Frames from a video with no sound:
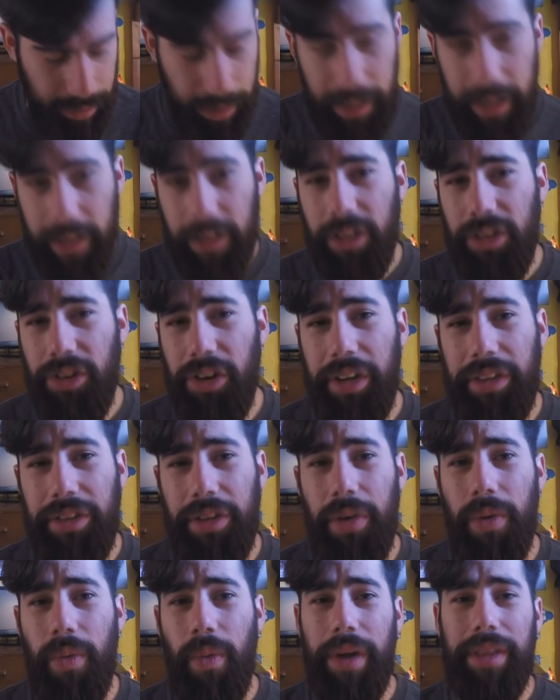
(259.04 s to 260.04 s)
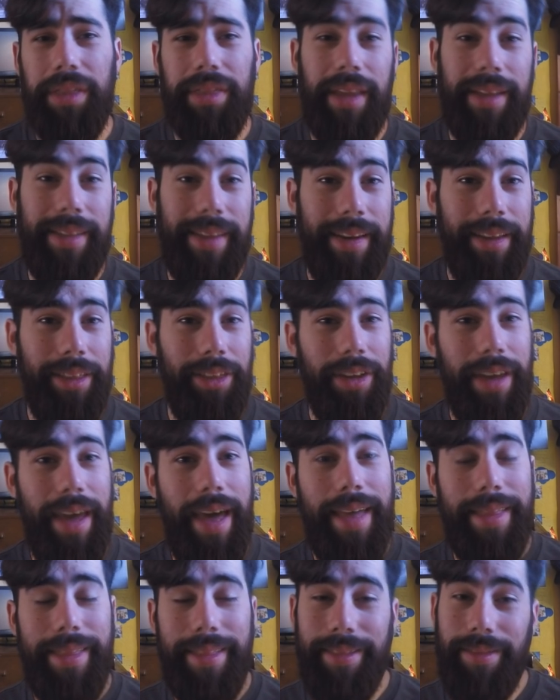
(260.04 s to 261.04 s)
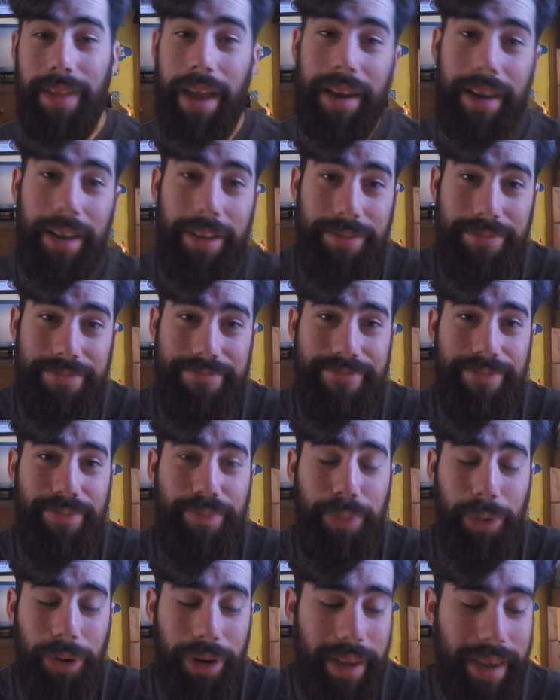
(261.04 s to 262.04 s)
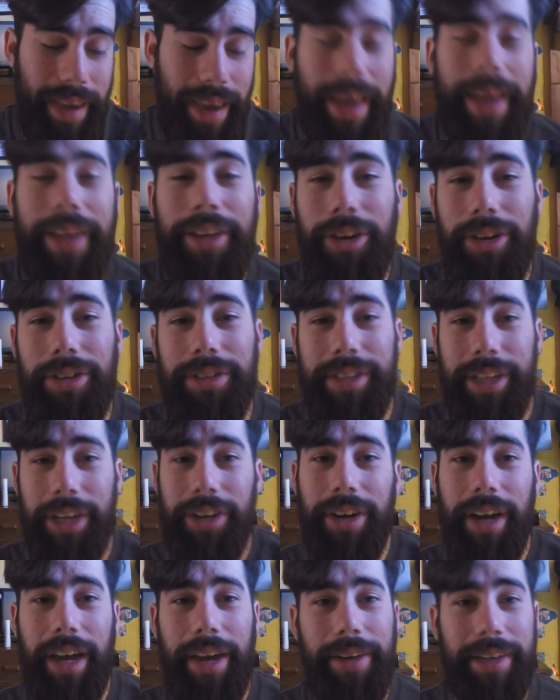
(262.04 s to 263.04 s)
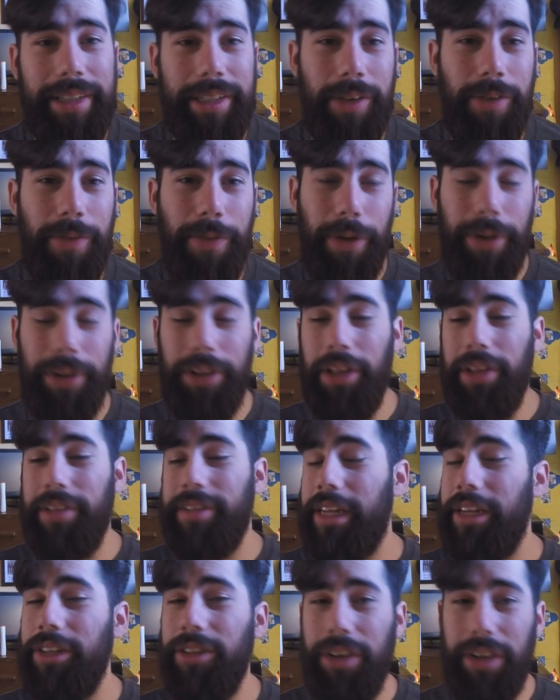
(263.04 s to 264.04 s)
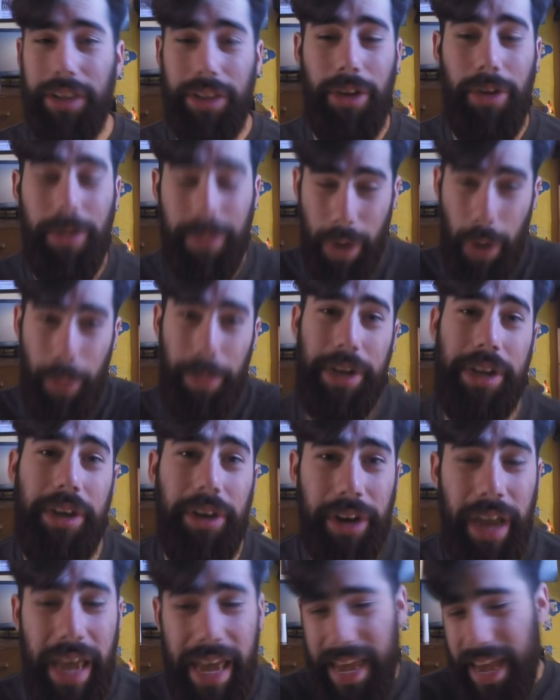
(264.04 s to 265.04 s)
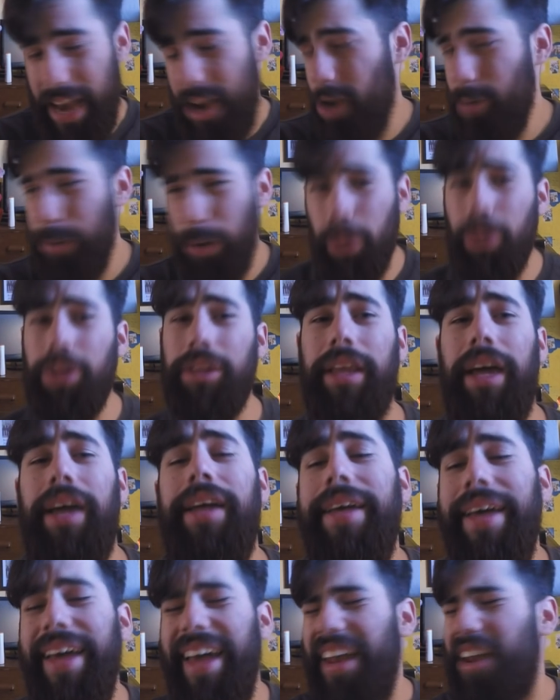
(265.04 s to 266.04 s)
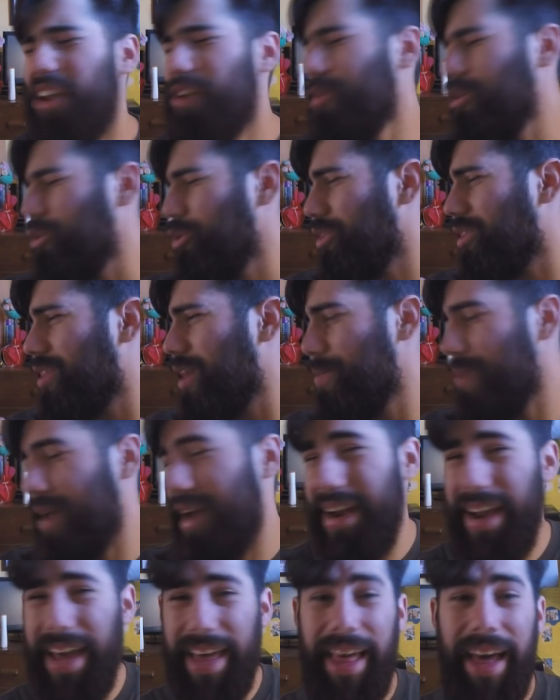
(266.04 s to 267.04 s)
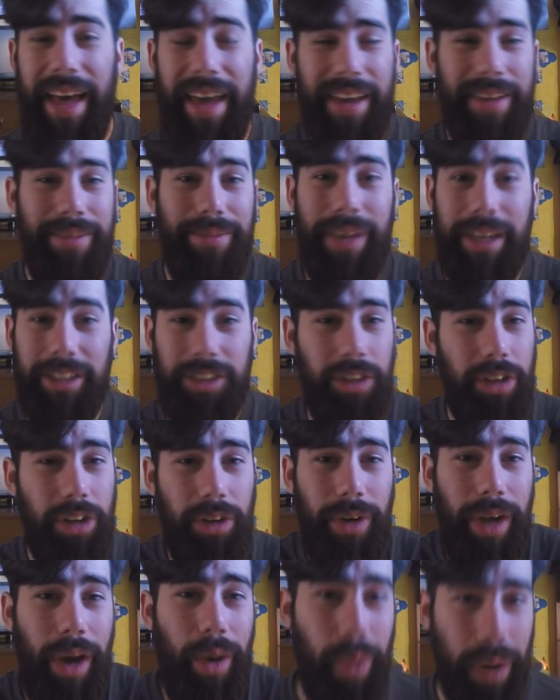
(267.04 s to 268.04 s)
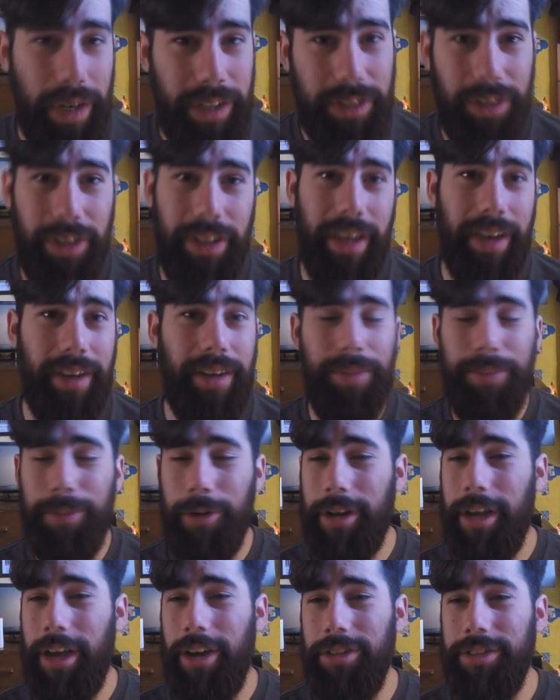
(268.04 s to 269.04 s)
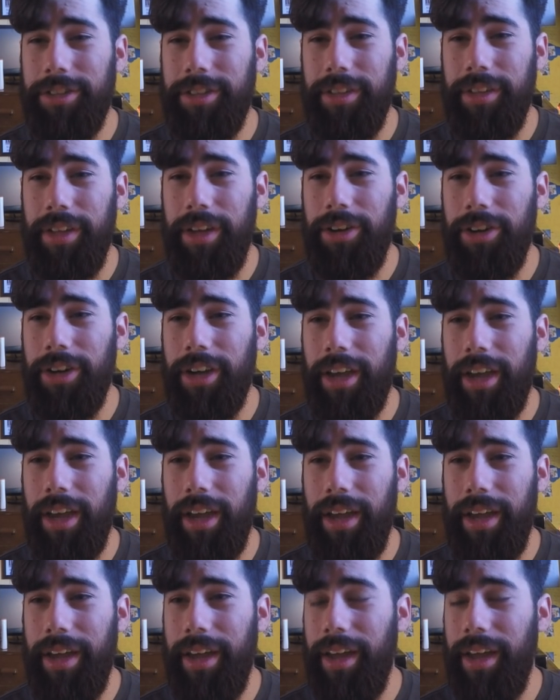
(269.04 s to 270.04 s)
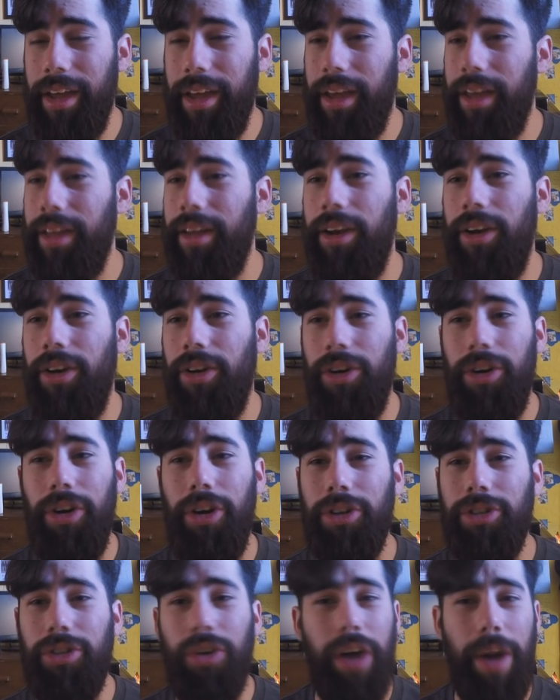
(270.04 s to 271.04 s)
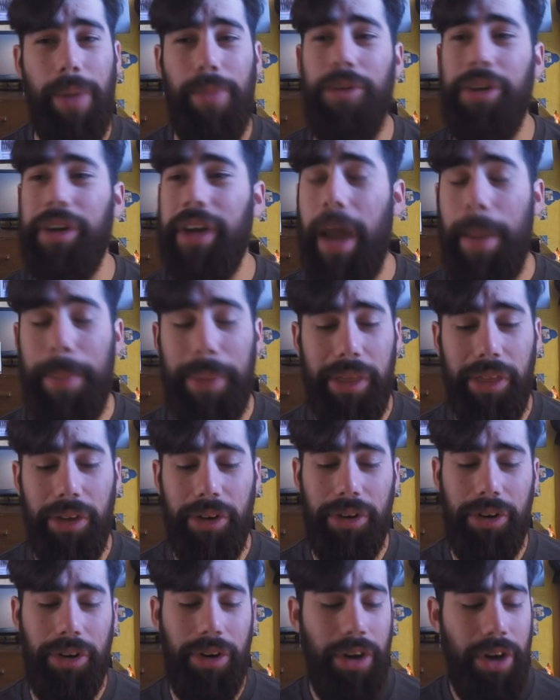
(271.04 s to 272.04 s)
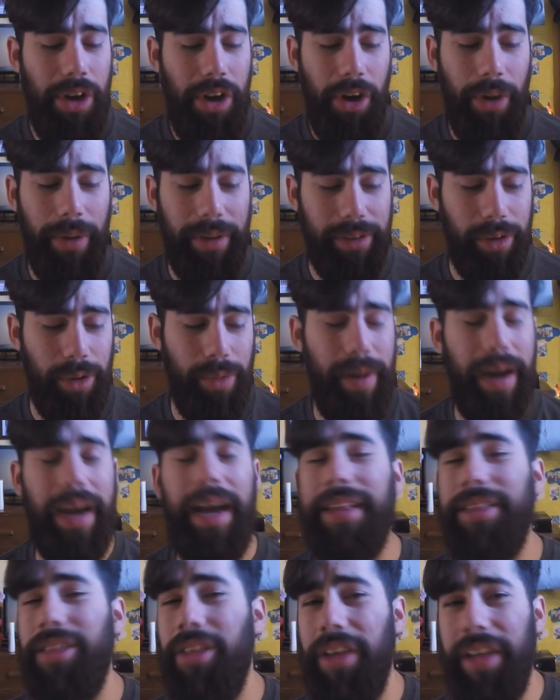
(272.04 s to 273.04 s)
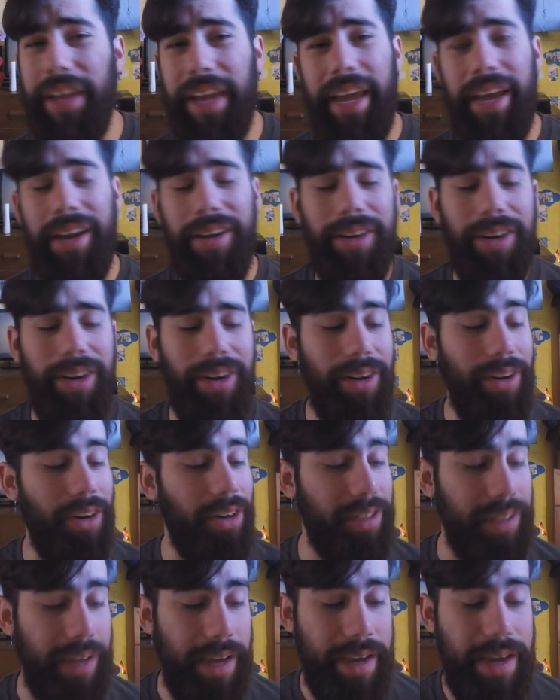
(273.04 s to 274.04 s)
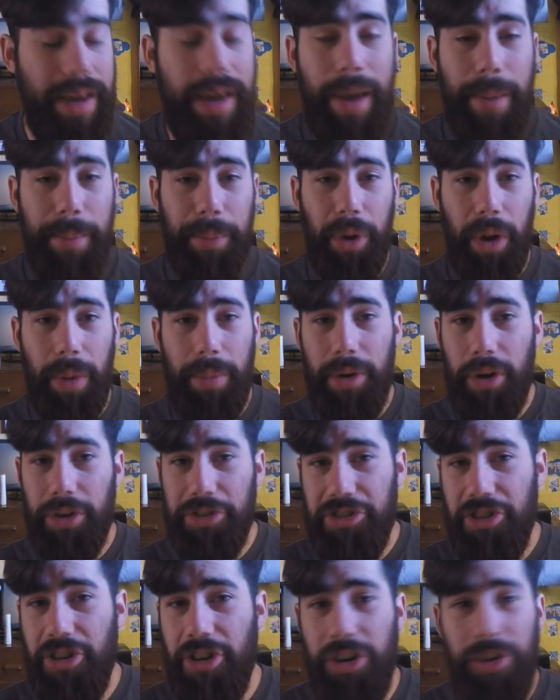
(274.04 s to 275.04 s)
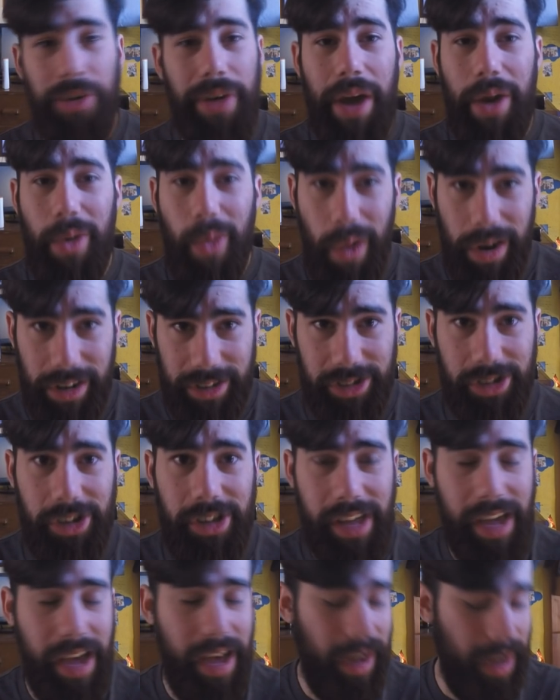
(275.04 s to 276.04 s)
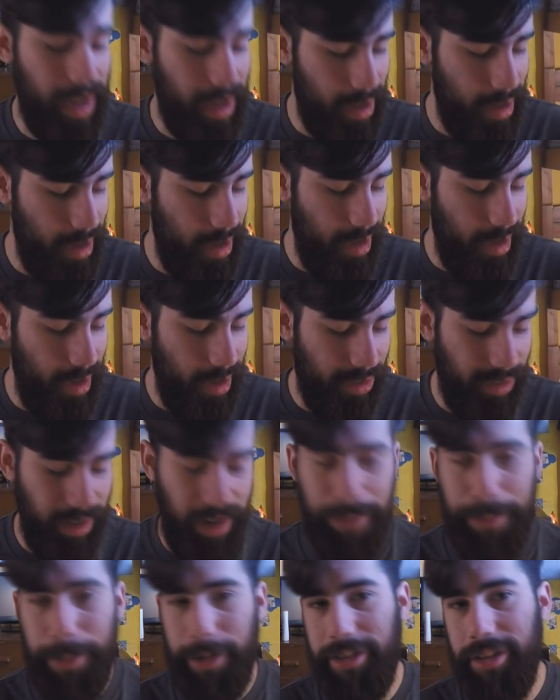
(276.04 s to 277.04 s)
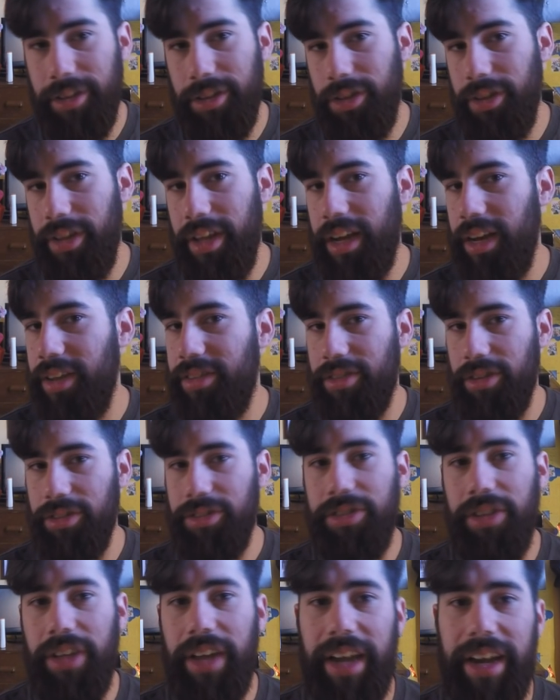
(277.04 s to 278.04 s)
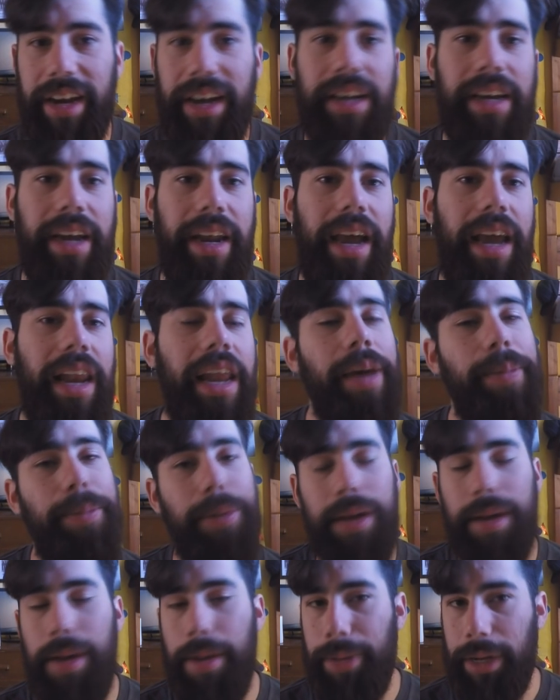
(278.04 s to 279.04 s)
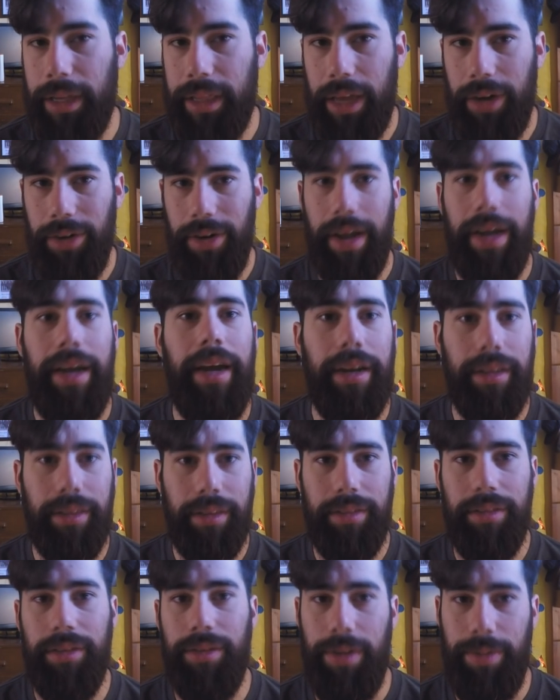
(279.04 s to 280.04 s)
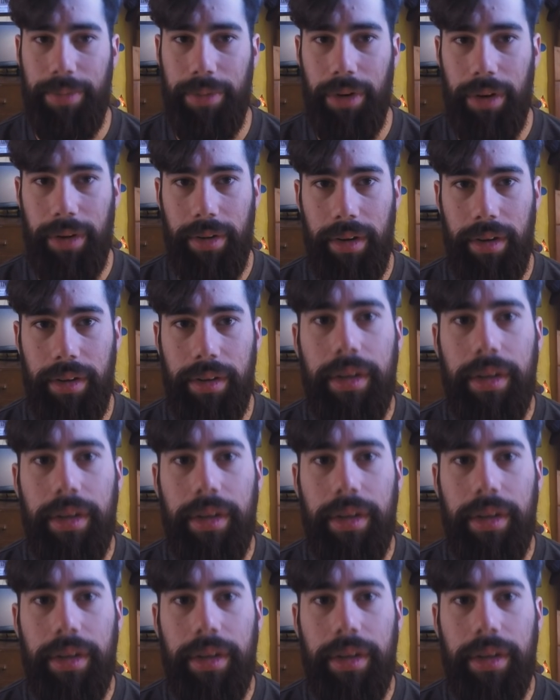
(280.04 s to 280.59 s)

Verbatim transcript: Teniendo todo esto en cuenta, teniendo ya darles por qué yo considero que va a ser un formato tercero y todo esto, mi opinión, no me gusta. No me gusta para nada. Es más, yo no voy a jugar Zodiac porque considero que o los tocas muy rápido o hacer un bagasto de dinero, no sé. Pero al menos yo no voy a jugar Zodiac y si les presento Chris con Zodiac en el canal es porque me prestaron las cartas, lo más probable.